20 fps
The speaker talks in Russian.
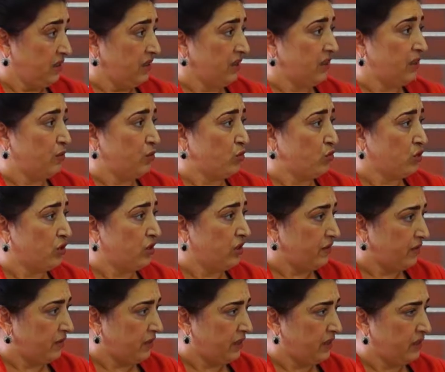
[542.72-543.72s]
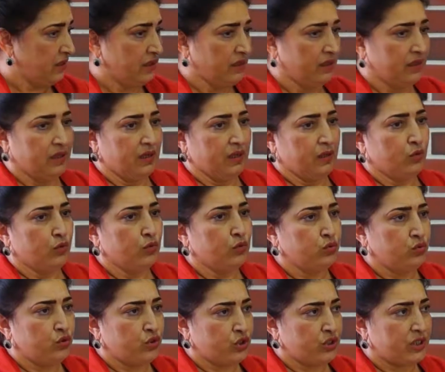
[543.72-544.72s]
она может давать,
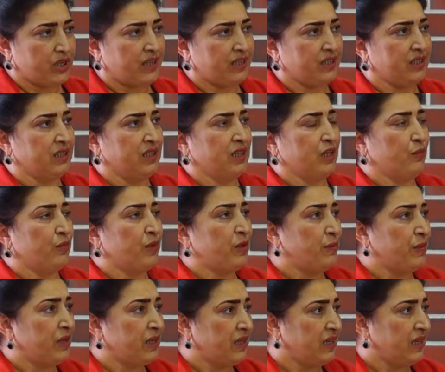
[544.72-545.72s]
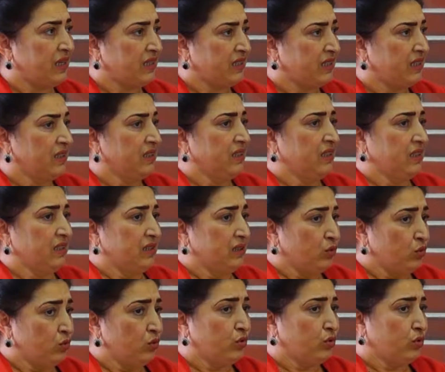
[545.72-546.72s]
улучшать, помогать.
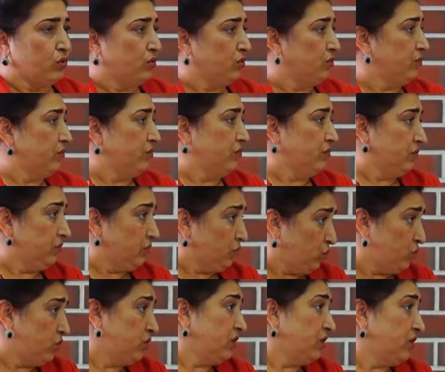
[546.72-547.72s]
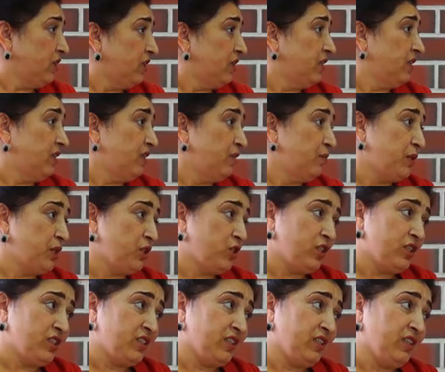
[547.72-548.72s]
Но тоже надо
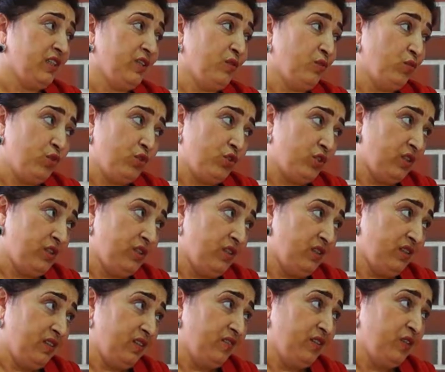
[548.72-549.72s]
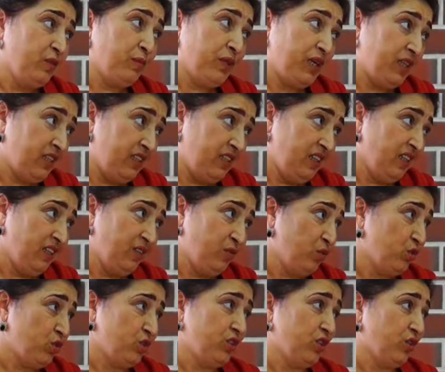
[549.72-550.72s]
обращаться к ней очень внимательно,
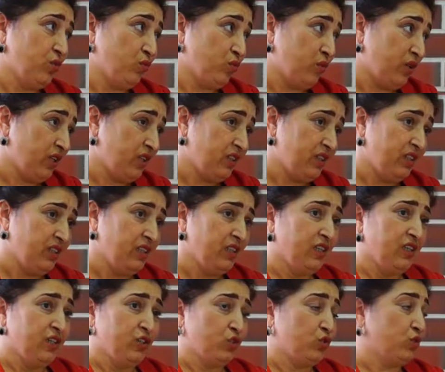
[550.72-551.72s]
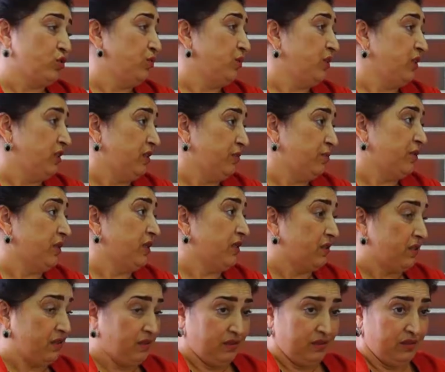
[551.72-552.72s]
очень аккуратно, чтобы не,
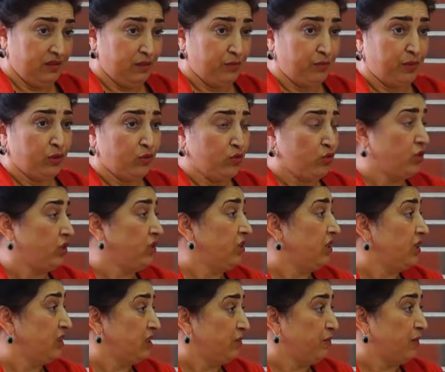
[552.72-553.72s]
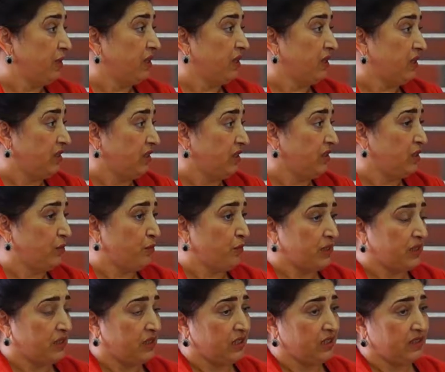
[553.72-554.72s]
по, не получить для себя какие-то
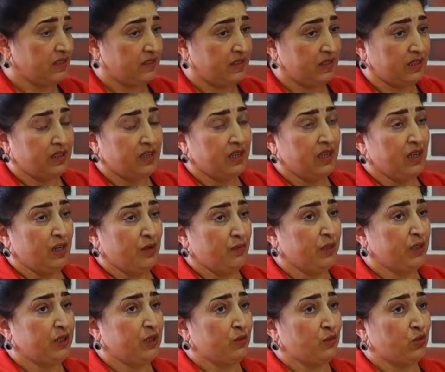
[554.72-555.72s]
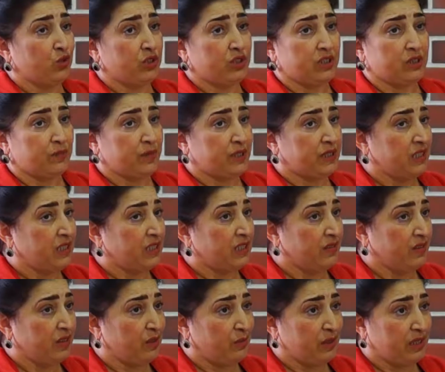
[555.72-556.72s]
последствия. Потому что за
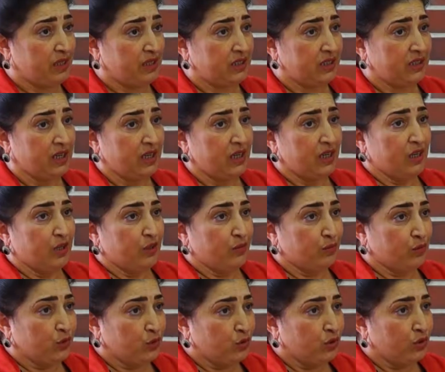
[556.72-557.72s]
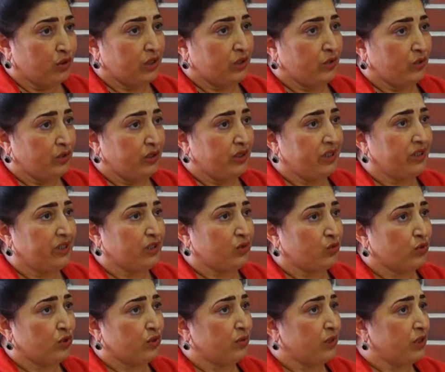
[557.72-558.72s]
последнее время есть много людей,
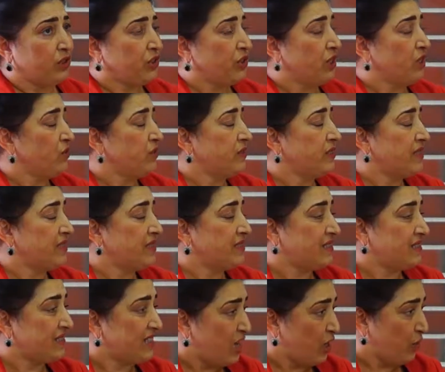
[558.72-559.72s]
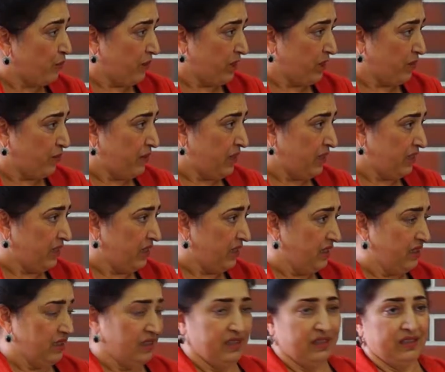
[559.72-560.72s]
которые обращаются сами к
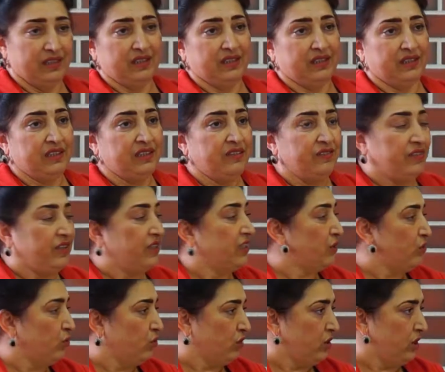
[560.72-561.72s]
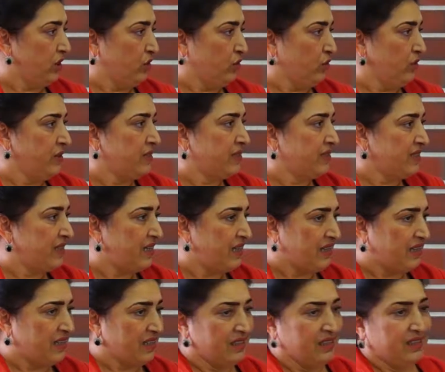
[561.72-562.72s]
магии, не ведая ее, не
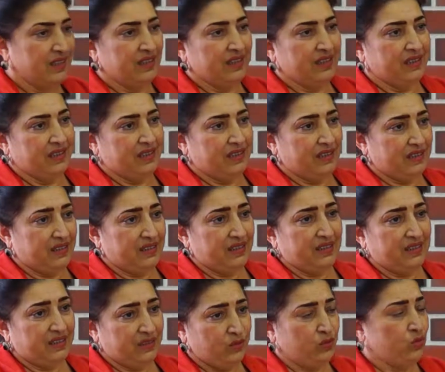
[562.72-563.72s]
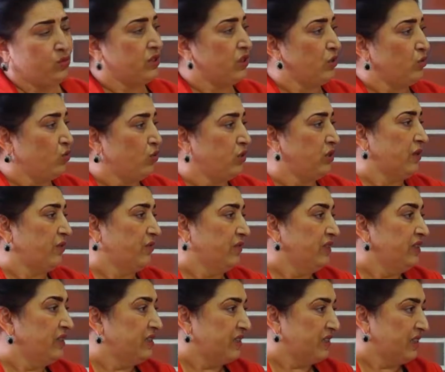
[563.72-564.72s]
зная. Ну, зайдут там в
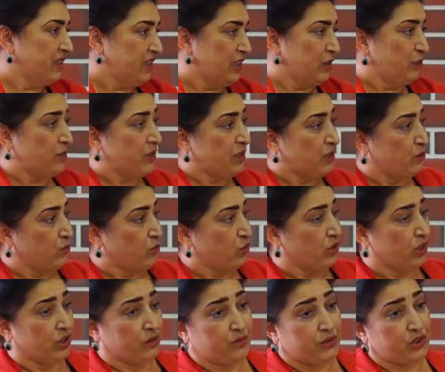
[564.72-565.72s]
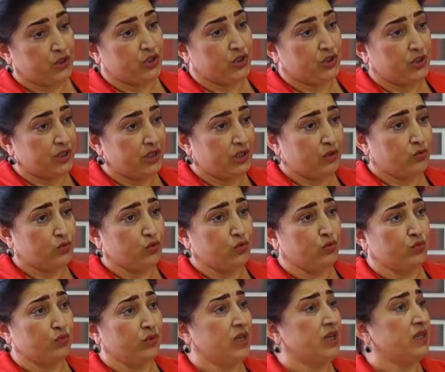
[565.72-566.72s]
интернет, посмотрят, почитают, и
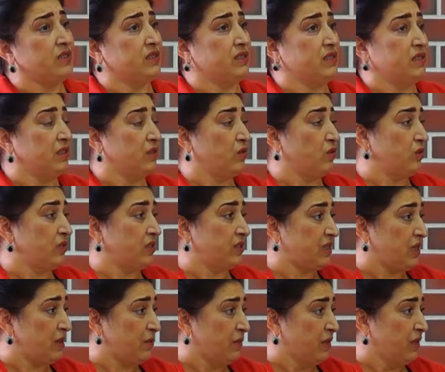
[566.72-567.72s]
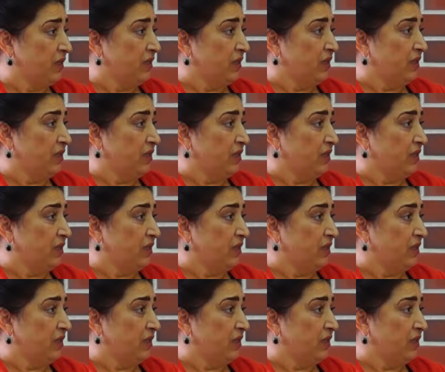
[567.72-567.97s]
думаю, я сделаю сам –